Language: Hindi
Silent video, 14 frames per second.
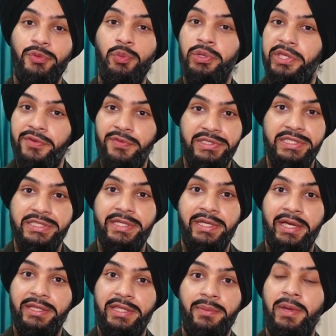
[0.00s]
उनकी वजह से ही
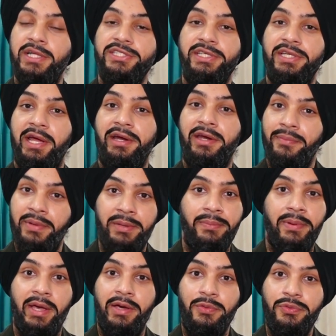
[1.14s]
आई थिंक मैं आज एक एक्टर बन
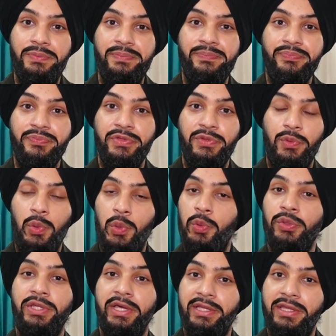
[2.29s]
पाया हूँ
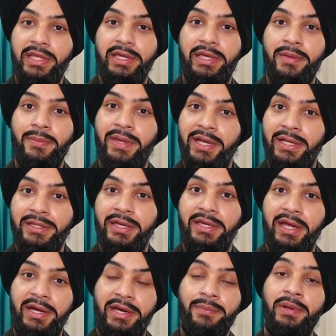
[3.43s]
उनको देख देख के मेरे अंदर एक
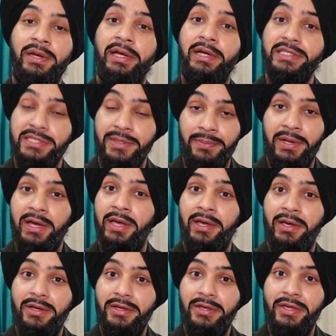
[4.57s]
एक्टर बनने का सपना आया
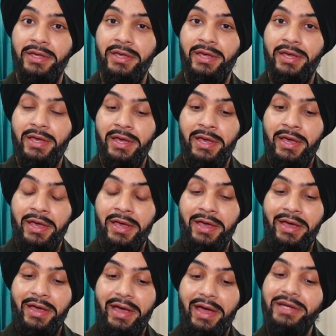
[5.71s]

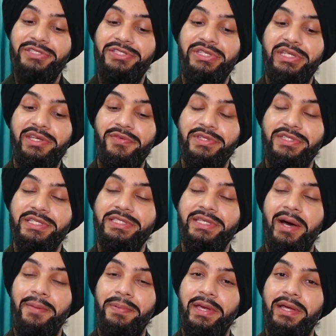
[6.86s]
एंड जिनकी वजह से
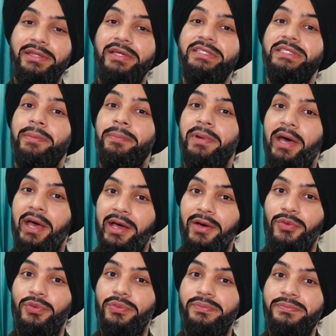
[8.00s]
आपके अंदर ये सपना आया
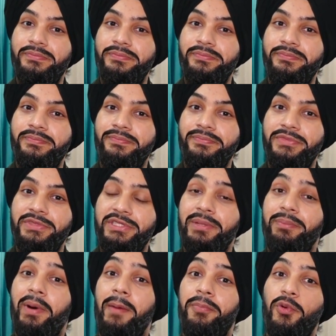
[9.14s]
हो
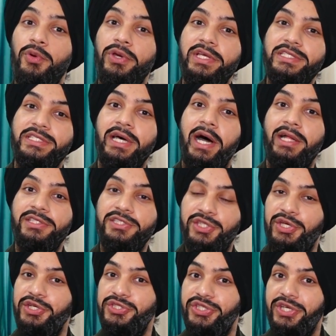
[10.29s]
जब आपको उनके साथ
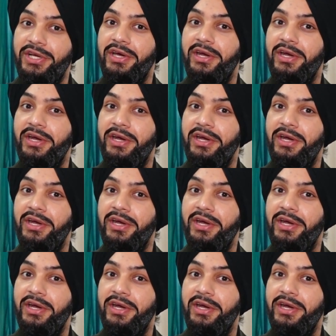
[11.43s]
स्क्रीन शेयर